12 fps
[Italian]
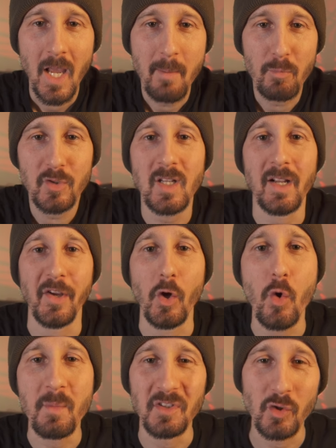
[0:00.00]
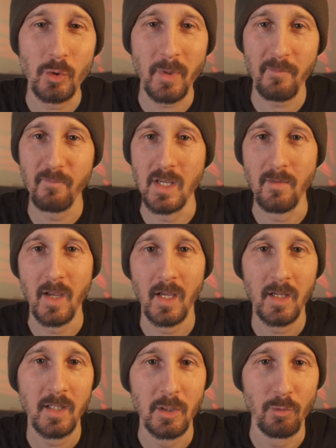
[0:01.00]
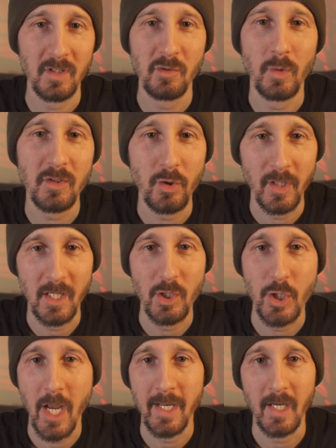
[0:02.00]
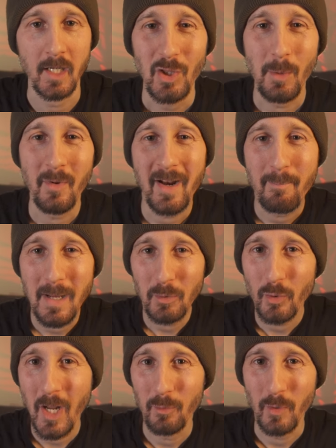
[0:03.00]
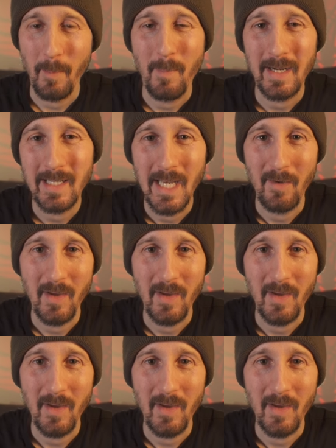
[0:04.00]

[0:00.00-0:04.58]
e mostrare come si sopravvive in una situazione del genere. Dopo aver abbandonato una barca in